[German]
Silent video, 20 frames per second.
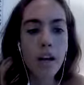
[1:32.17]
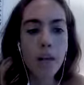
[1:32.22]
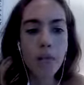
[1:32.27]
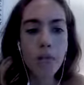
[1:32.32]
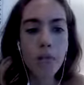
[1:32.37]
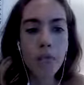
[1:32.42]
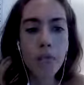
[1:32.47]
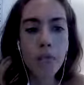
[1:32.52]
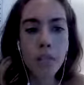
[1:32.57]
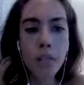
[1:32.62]

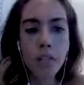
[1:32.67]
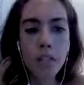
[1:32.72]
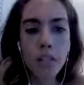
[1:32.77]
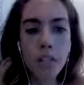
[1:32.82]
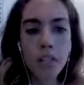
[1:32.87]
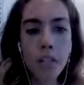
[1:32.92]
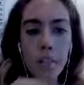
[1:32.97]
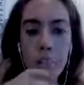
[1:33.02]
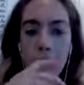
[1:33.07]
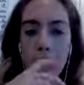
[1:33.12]

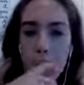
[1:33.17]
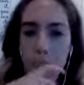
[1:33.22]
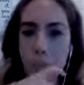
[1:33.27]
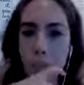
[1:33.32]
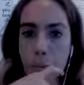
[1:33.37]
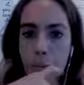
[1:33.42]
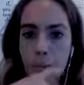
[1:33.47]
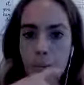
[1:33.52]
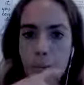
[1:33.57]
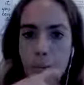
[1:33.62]
Fürs
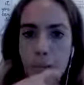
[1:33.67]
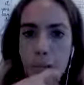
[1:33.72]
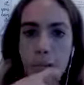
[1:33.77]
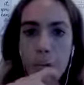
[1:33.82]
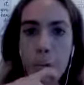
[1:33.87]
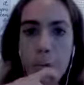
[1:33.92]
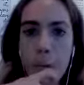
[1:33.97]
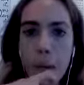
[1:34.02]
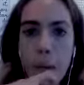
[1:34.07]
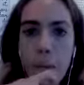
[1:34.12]
MacBook, ich habe
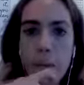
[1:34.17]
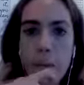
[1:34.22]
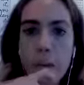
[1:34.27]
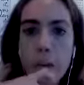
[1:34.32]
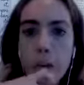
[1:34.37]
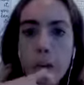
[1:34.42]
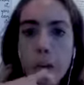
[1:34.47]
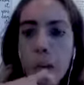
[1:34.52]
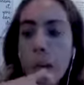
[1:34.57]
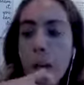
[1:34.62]
ein
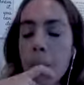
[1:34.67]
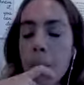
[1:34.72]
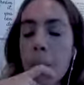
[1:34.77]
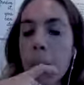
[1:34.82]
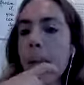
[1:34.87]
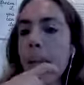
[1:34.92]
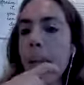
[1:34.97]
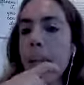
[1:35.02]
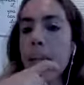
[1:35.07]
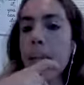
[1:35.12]
MacBook. Beim
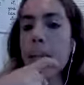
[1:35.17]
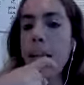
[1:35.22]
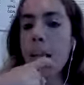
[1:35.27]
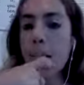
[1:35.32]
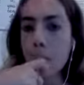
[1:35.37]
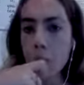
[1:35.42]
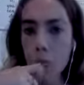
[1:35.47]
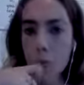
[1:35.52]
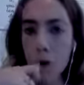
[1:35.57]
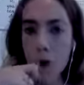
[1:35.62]
Handy
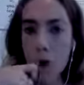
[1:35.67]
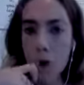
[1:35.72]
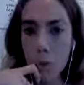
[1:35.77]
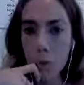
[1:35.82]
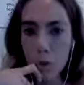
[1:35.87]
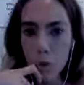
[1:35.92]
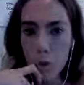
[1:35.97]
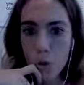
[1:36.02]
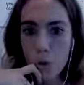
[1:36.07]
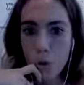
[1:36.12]
kannst du
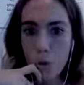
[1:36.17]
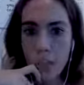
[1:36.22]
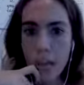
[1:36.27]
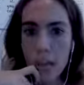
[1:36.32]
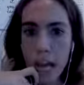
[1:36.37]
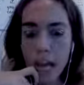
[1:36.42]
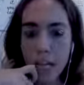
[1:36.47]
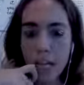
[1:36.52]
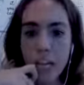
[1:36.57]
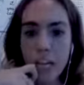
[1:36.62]
Augenschonen
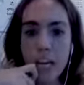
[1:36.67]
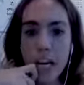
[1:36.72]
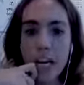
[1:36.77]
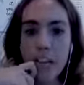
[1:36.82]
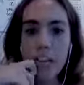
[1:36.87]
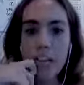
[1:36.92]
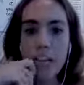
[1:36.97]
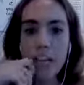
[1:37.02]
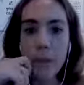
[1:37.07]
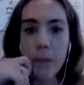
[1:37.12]

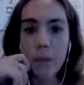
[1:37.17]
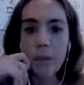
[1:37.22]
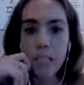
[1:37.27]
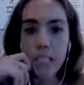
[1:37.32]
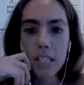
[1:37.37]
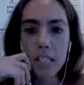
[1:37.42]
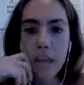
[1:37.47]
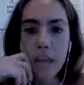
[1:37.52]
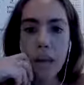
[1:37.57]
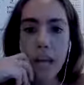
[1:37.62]
einschalten. Ich habe das
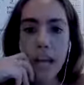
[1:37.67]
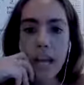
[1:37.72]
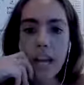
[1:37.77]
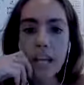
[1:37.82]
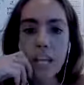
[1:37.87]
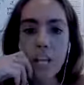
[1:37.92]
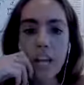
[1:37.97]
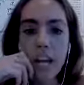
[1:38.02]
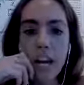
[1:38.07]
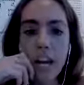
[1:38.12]
immer
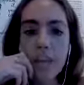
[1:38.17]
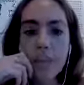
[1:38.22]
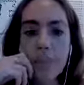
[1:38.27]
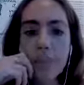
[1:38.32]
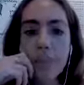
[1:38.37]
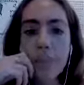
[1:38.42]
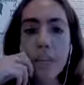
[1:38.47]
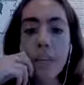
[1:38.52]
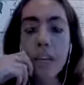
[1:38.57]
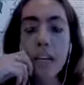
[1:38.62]

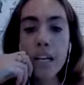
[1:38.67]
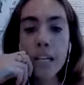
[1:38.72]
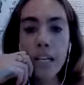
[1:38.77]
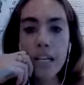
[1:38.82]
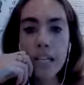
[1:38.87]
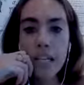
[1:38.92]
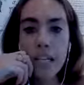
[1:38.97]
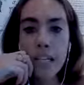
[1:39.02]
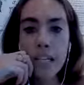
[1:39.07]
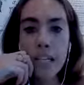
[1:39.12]
eingeschalten.
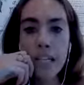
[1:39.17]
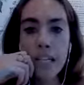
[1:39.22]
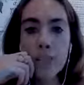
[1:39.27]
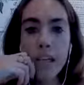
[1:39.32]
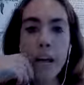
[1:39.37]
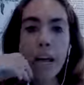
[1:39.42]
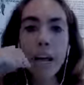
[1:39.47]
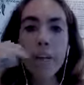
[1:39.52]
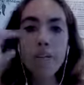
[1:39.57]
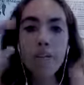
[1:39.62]
Das
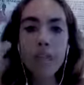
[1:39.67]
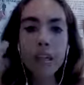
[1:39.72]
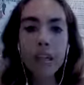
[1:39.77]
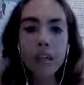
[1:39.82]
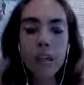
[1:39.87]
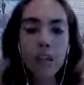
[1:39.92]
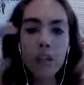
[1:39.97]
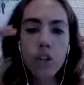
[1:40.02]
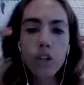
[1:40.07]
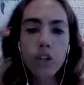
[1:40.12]
hilft einfach,
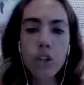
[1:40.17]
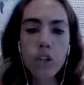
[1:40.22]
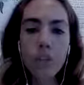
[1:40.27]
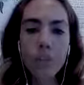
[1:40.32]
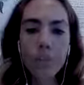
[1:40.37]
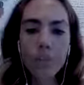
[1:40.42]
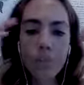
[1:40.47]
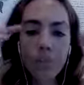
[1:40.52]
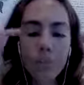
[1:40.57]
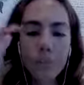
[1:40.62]
dich
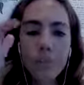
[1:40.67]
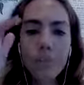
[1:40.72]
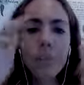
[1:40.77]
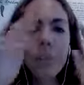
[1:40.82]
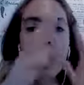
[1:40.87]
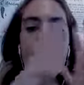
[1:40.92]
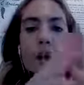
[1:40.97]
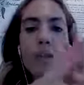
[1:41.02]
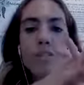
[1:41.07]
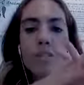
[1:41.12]
schon
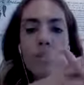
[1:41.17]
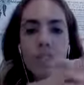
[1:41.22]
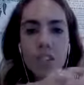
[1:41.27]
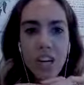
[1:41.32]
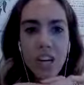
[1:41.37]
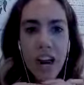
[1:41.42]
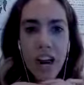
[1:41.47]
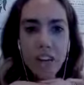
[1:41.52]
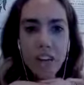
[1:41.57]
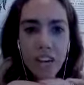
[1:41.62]
auf den
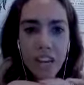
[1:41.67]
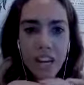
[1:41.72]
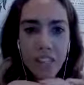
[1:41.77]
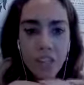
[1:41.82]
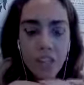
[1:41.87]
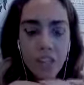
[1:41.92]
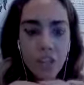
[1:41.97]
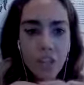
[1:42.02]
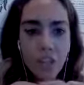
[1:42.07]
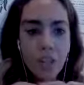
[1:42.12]
Schlaf
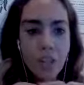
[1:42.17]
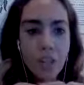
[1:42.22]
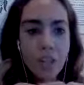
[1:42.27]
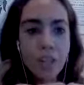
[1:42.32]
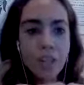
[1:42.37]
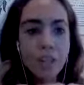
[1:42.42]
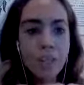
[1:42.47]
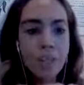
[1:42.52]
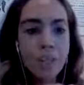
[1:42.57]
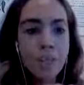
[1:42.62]

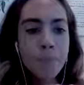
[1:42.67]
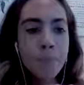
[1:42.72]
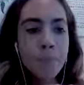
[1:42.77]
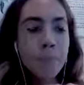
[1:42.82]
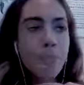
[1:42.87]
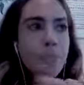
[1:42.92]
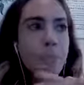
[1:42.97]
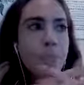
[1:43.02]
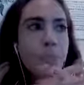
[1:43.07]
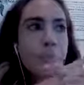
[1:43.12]
einzustellen.
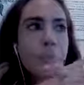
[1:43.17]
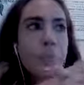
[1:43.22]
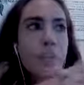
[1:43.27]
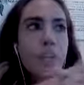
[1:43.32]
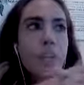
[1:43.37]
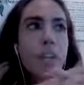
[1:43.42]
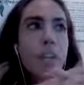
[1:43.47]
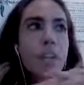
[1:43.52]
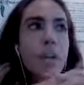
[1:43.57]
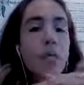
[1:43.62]

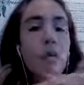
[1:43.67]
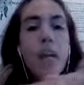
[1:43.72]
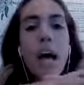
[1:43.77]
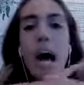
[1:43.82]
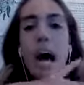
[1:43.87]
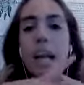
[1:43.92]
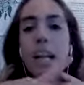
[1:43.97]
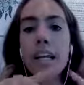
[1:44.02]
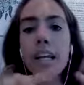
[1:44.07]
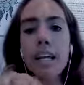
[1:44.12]
Ich würde
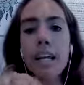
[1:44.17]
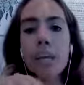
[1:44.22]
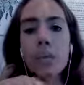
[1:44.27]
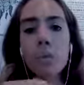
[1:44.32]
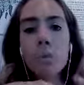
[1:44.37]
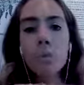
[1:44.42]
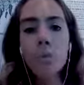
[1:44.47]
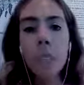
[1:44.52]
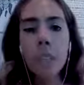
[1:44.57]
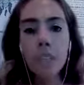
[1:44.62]
alle
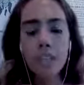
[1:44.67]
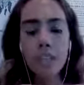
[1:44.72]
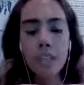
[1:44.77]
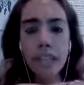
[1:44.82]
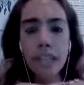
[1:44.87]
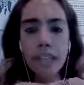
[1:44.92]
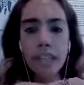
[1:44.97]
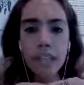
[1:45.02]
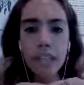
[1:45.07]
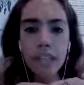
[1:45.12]
elektronischen
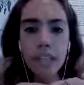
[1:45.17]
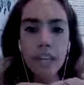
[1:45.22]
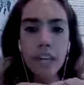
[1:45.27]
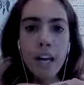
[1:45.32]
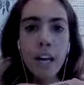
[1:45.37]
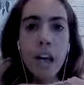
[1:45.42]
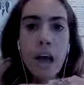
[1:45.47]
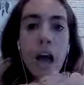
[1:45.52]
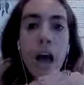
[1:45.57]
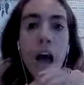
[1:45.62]
Geräte
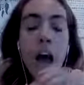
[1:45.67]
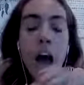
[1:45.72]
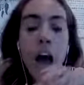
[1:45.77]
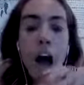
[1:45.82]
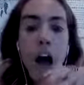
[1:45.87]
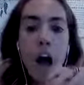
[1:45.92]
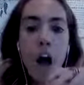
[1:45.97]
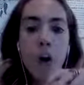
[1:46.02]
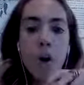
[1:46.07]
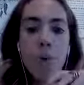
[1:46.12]

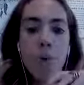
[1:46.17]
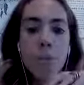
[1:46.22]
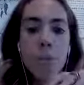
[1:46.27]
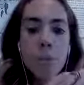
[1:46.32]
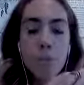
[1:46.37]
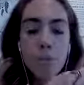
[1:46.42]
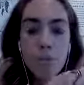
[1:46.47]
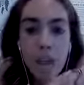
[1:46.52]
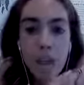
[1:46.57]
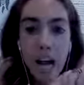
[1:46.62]
aus
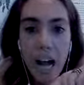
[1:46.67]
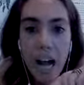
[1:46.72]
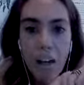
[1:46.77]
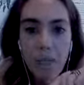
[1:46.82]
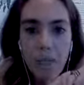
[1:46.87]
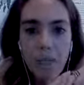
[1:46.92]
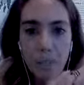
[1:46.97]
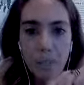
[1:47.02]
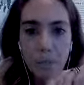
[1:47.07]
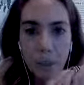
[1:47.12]
dem
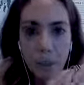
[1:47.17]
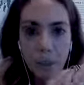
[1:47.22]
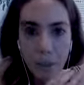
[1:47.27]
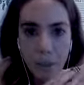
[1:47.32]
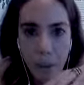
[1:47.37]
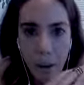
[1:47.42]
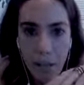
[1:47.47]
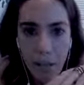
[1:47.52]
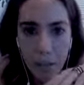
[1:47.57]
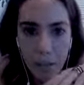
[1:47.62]
Schlafzimmer
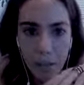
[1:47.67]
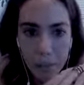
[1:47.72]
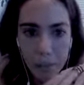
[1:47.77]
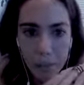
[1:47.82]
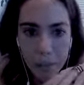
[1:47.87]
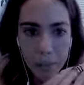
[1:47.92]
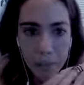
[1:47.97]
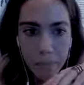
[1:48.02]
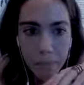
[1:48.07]
verbannen.